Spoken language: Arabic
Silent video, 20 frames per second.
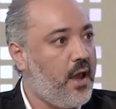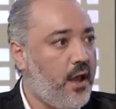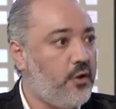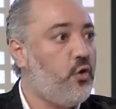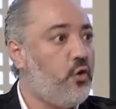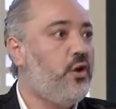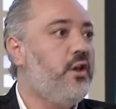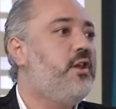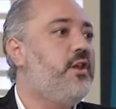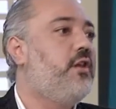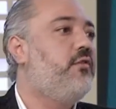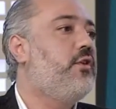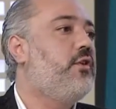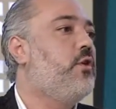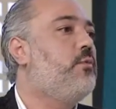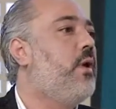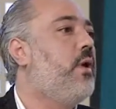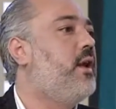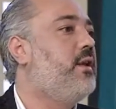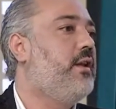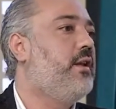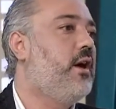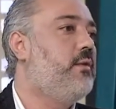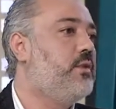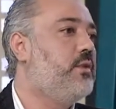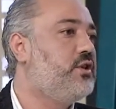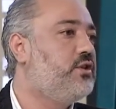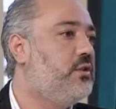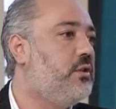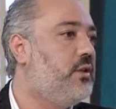هدول هن فيهم بقى
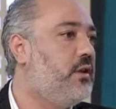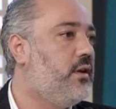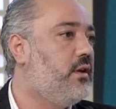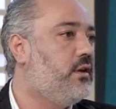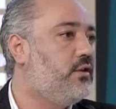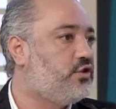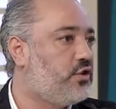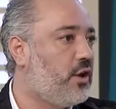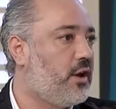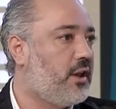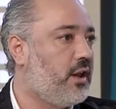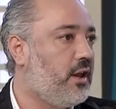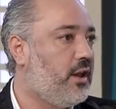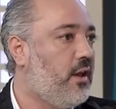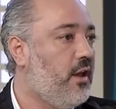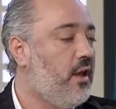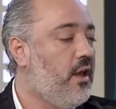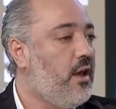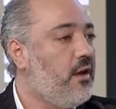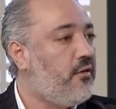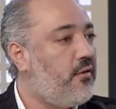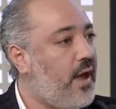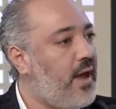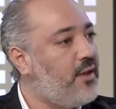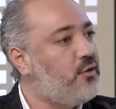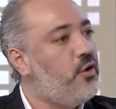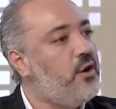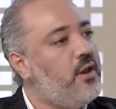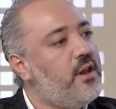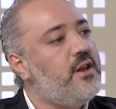النغمه الشرقيه
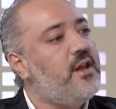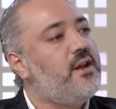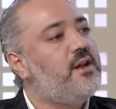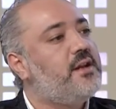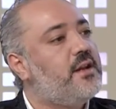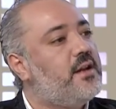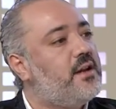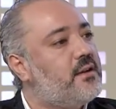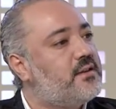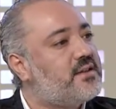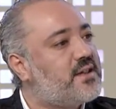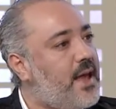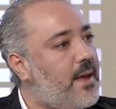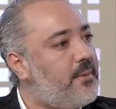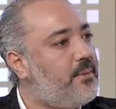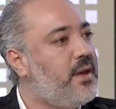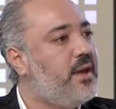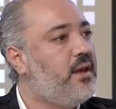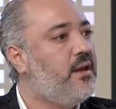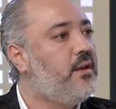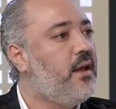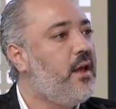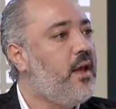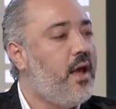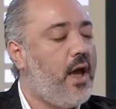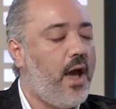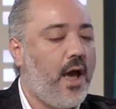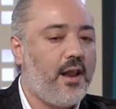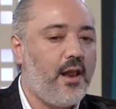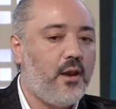فهدول هن الصعبين
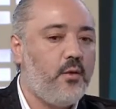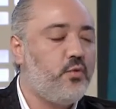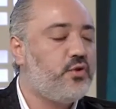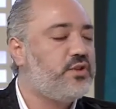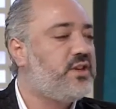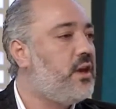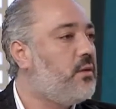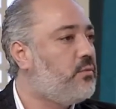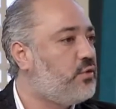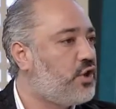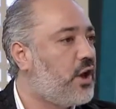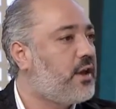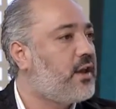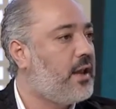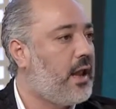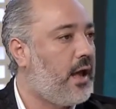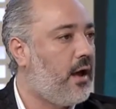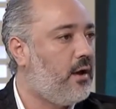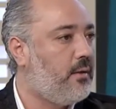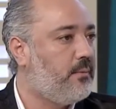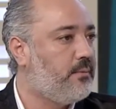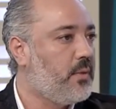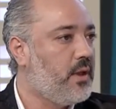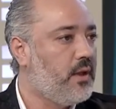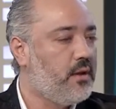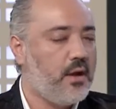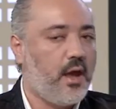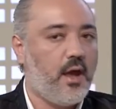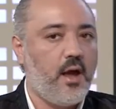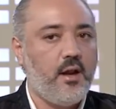على الموسيقى بشكل عام
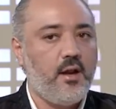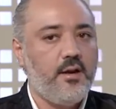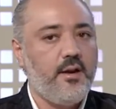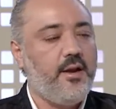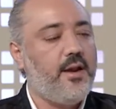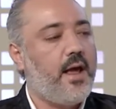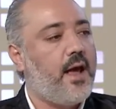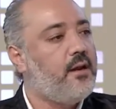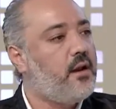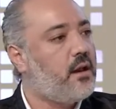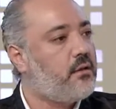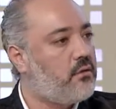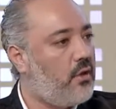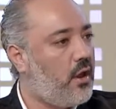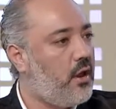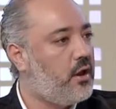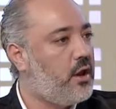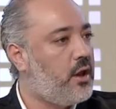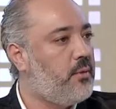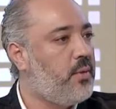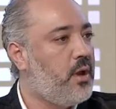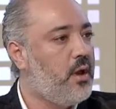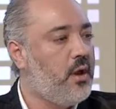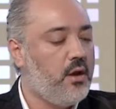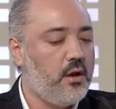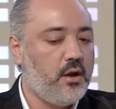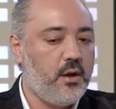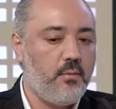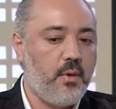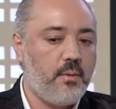يعني هلا نحن عندنا الطالب
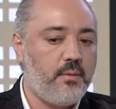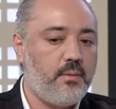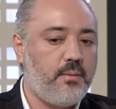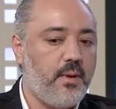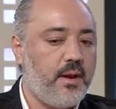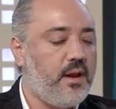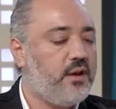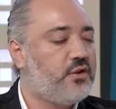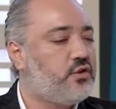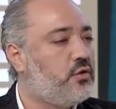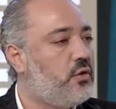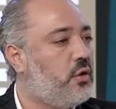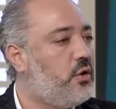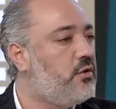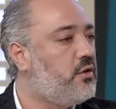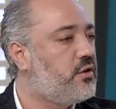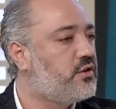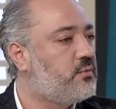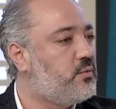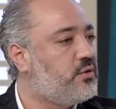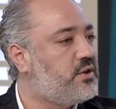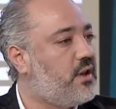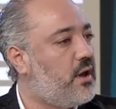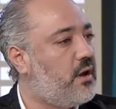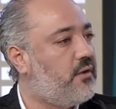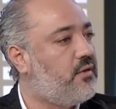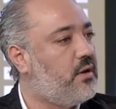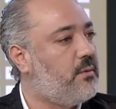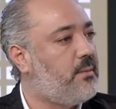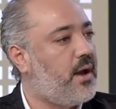لما ببلش انه يدرس
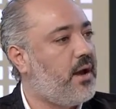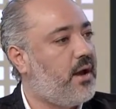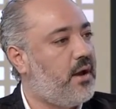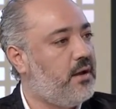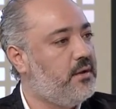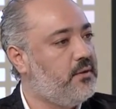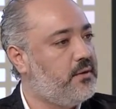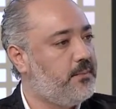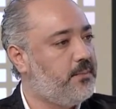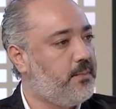موسيقى في المعهد